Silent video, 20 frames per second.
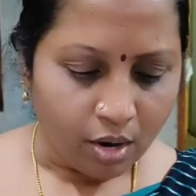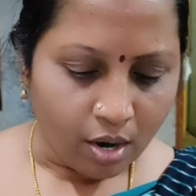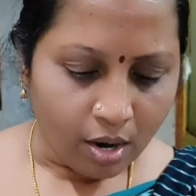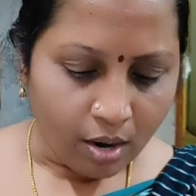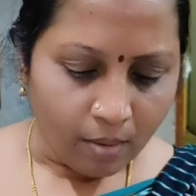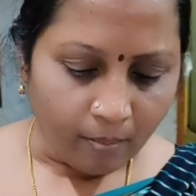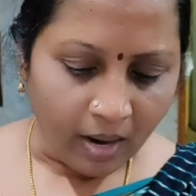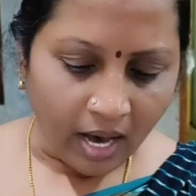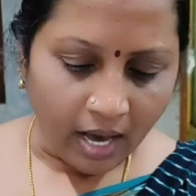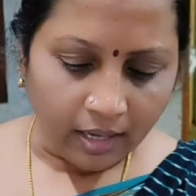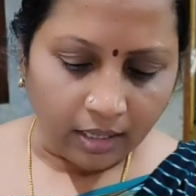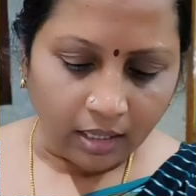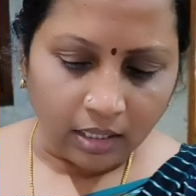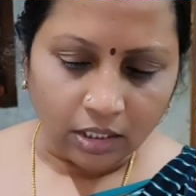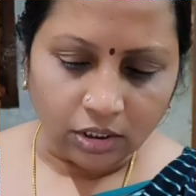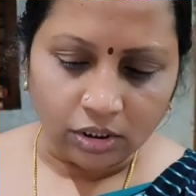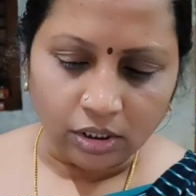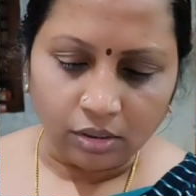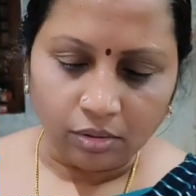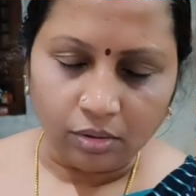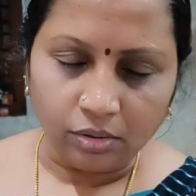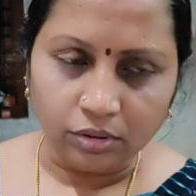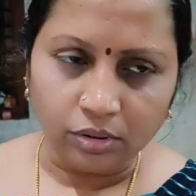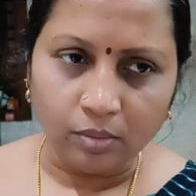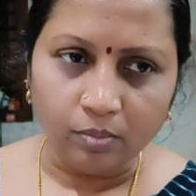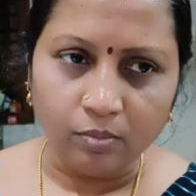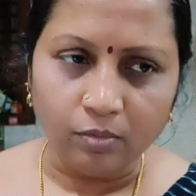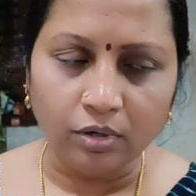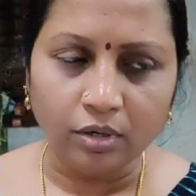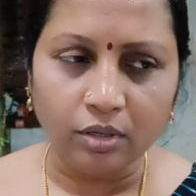మా ఆర్గనైజేషన్ కోసం
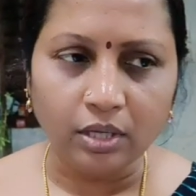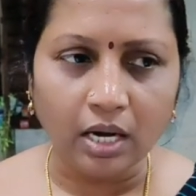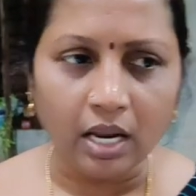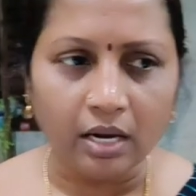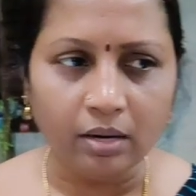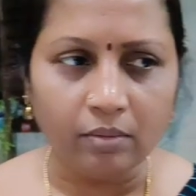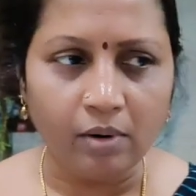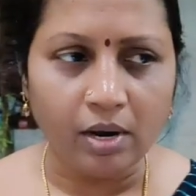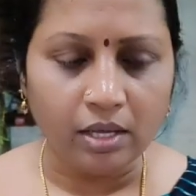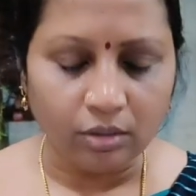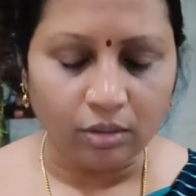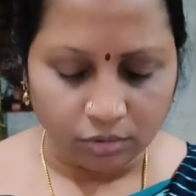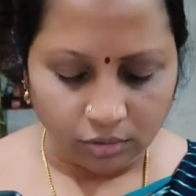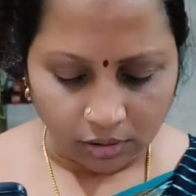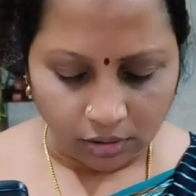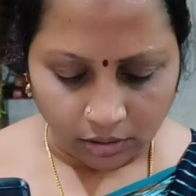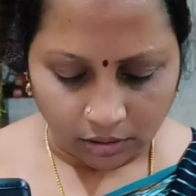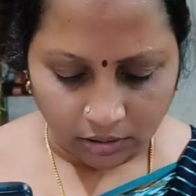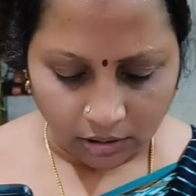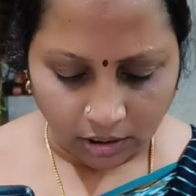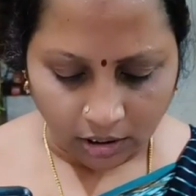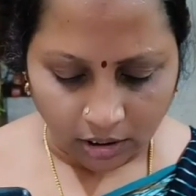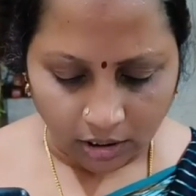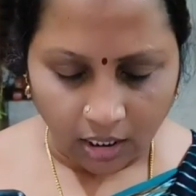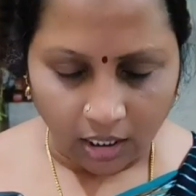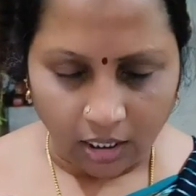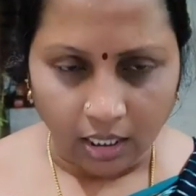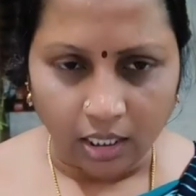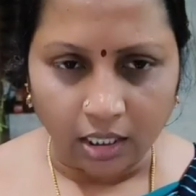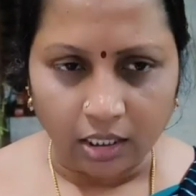మూడు వందల అరవై ఐదు రోజులు నిచ్చన్నదన
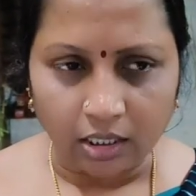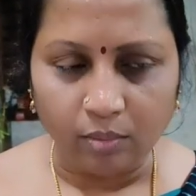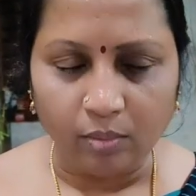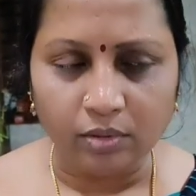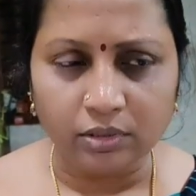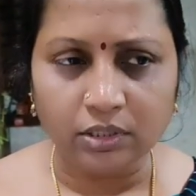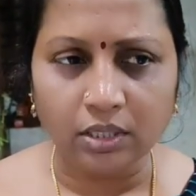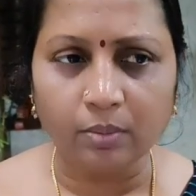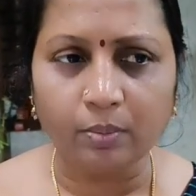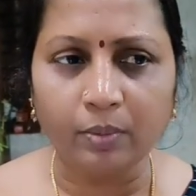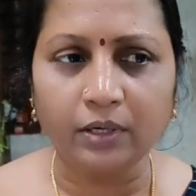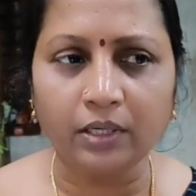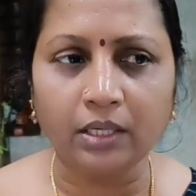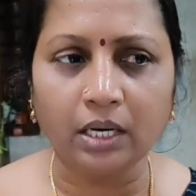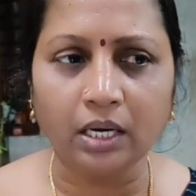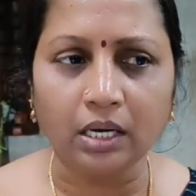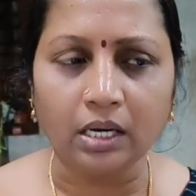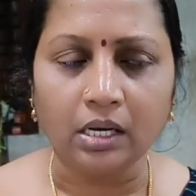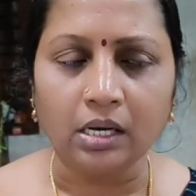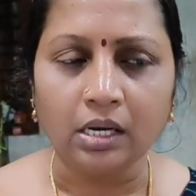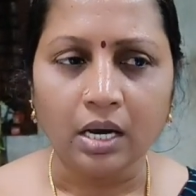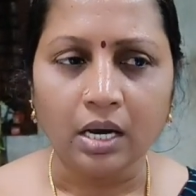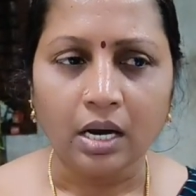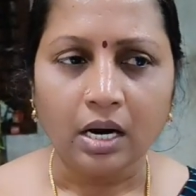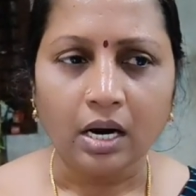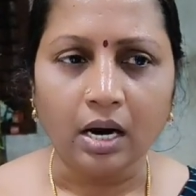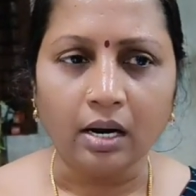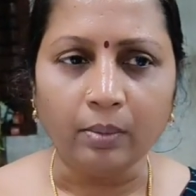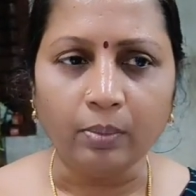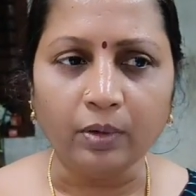కార్యక్రమం చేపట్టి
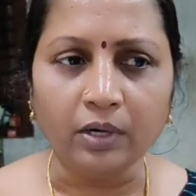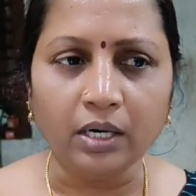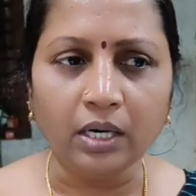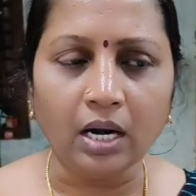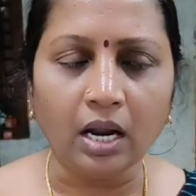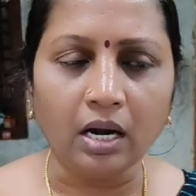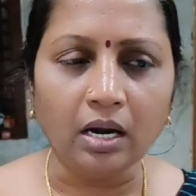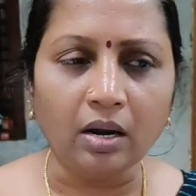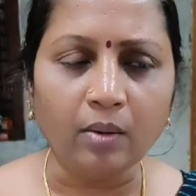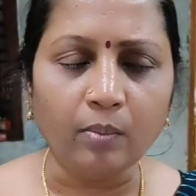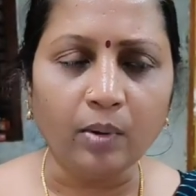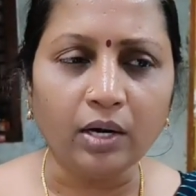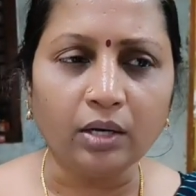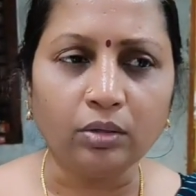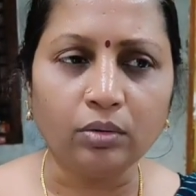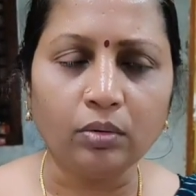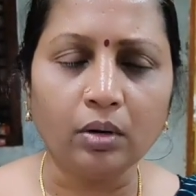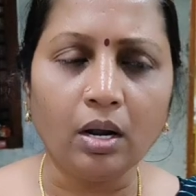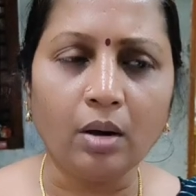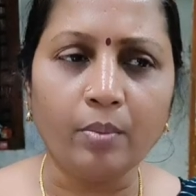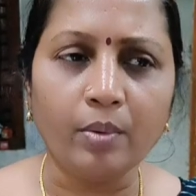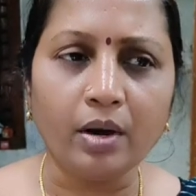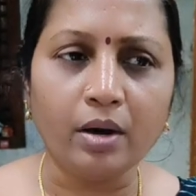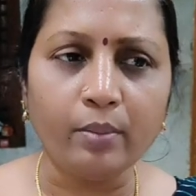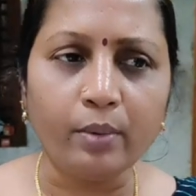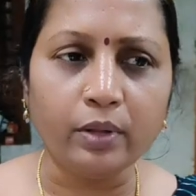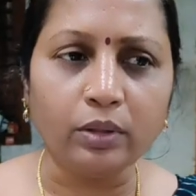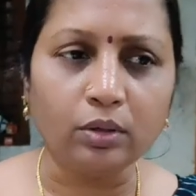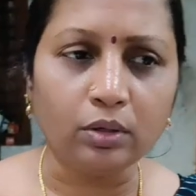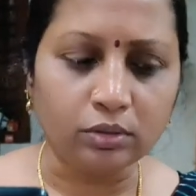కడప నిండి అన్నం పెడుతున్న
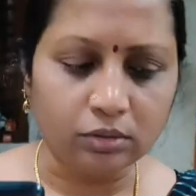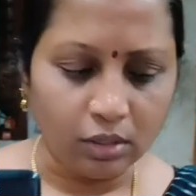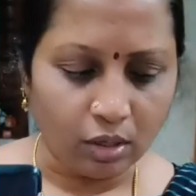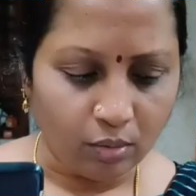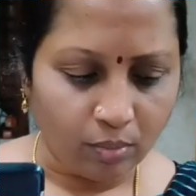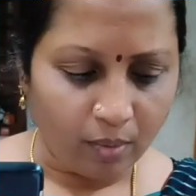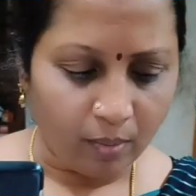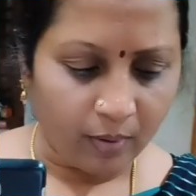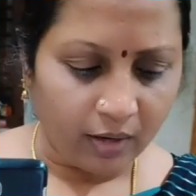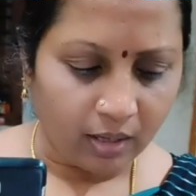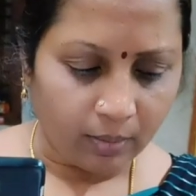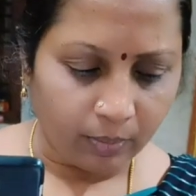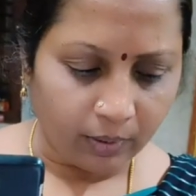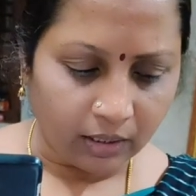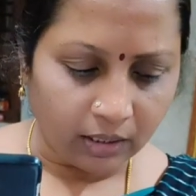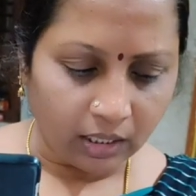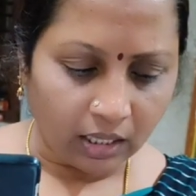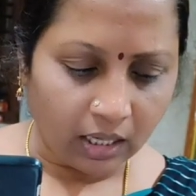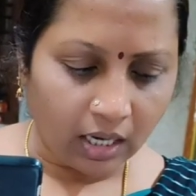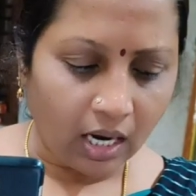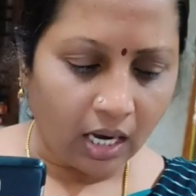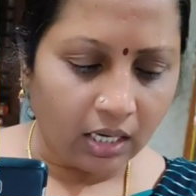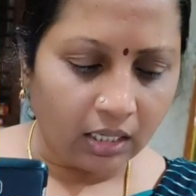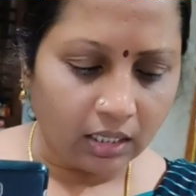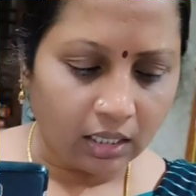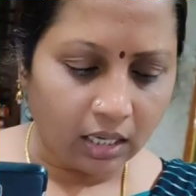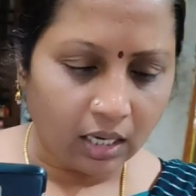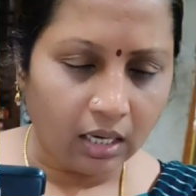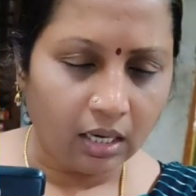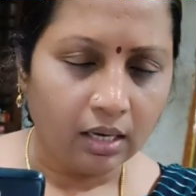భగవంతుడి స్వరూపమైన పెంటయ్య
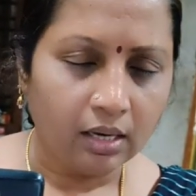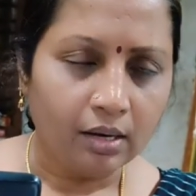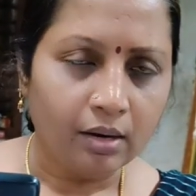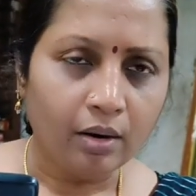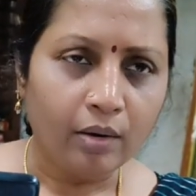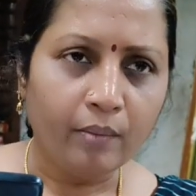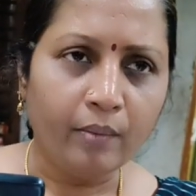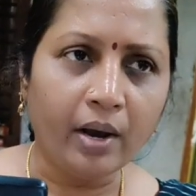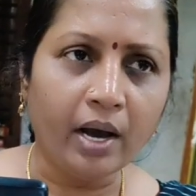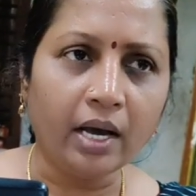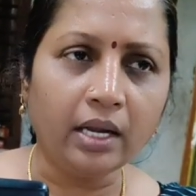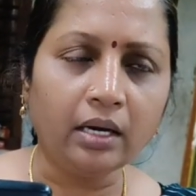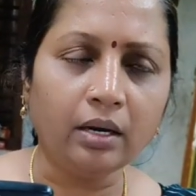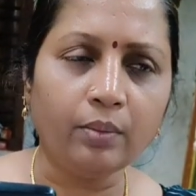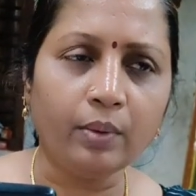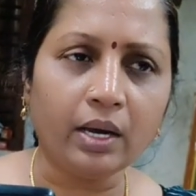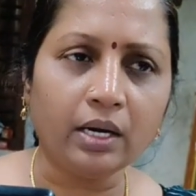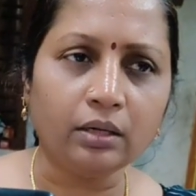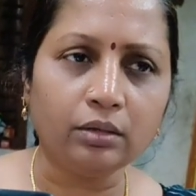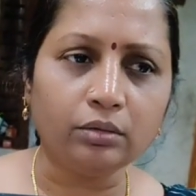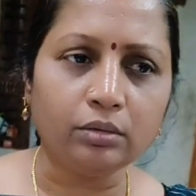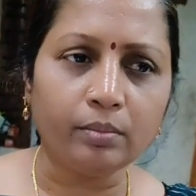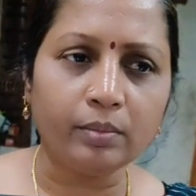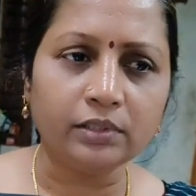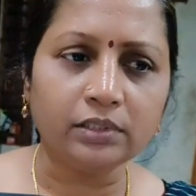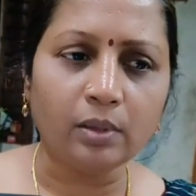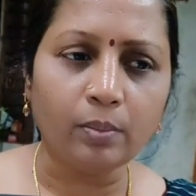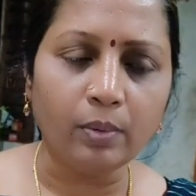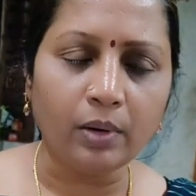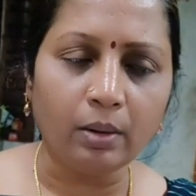గారికి వారి వారి కుటుంబ
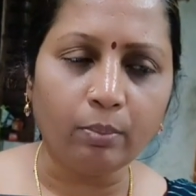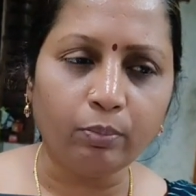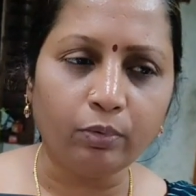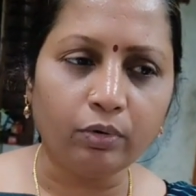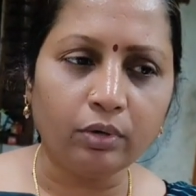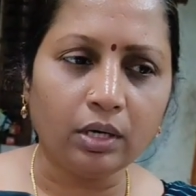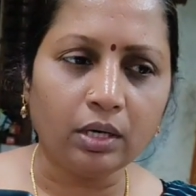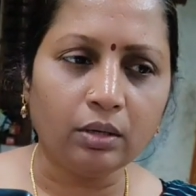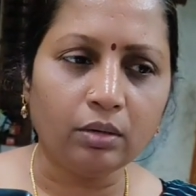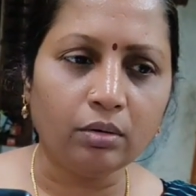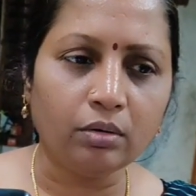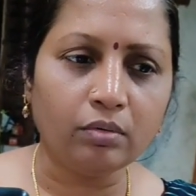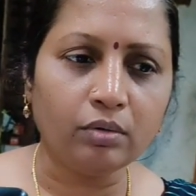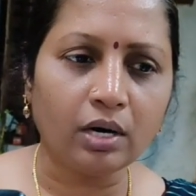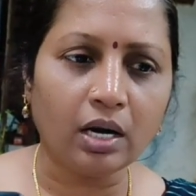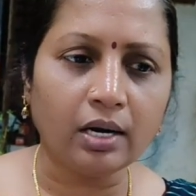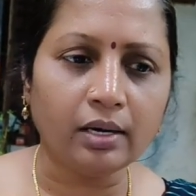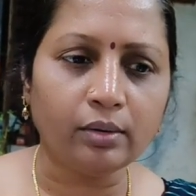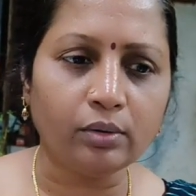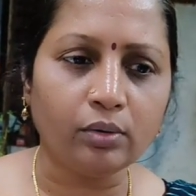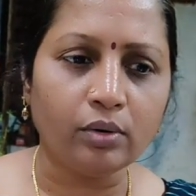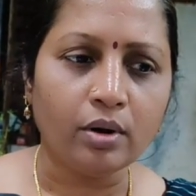సభ్యులు ఎప్పుడు నిండు నూరేళ్లు